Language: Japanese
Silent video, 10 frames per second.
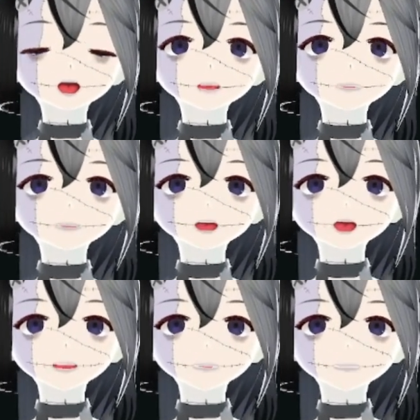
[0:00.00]
こうが
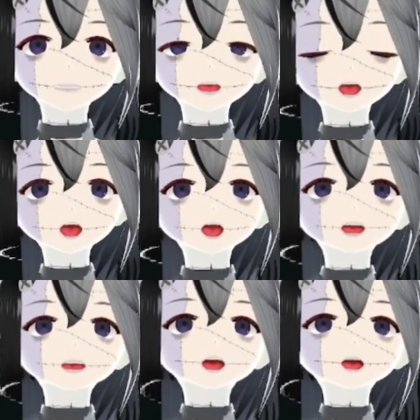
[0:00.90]
熊野から入ってきた時
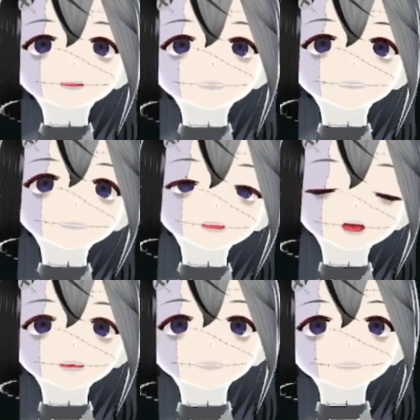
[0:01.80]
に速度で負ける
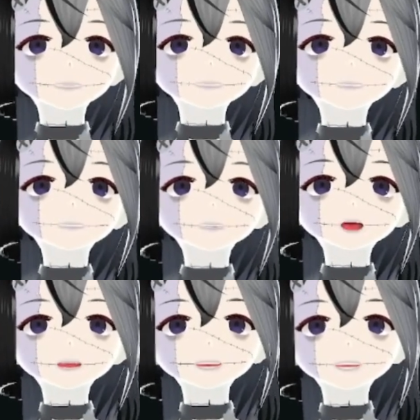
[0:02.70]
ことはあるんで
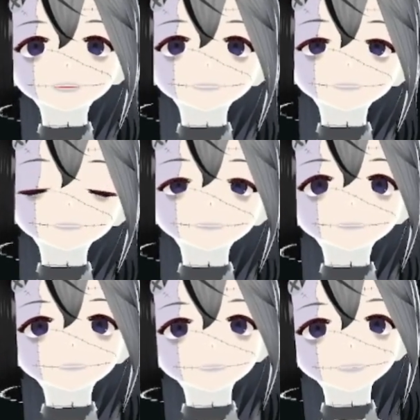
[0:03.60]
すけど、
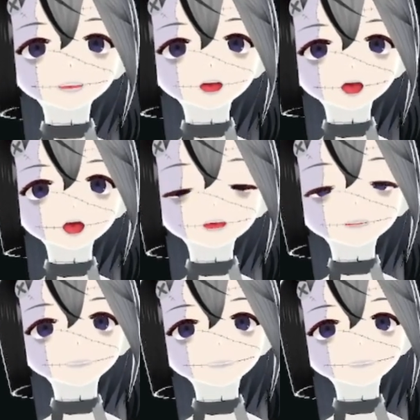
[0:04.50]
事故る
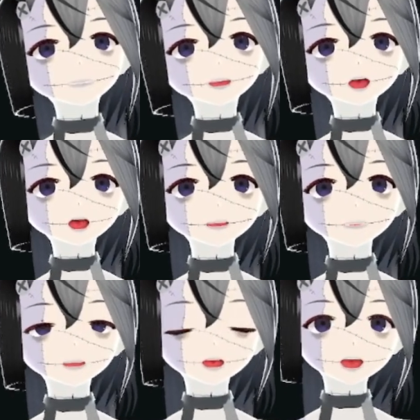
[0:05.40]
ことはあんま
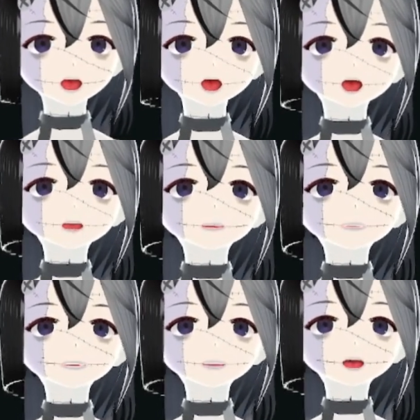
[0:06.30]
りないかなと思い
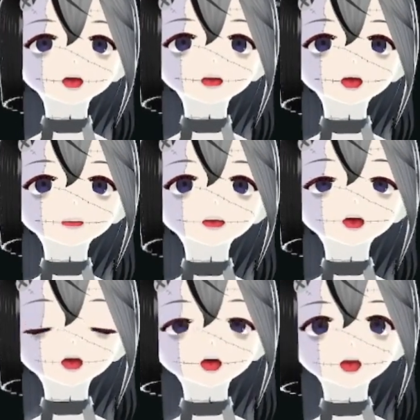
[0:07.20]
ます。キャントリップで引
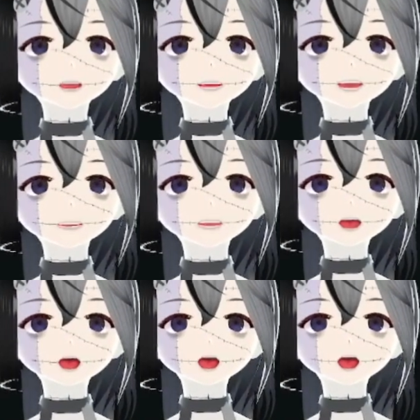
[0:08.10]
きまくれるんでね。
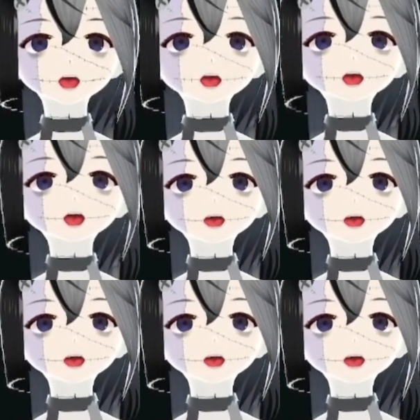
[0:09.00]
はい。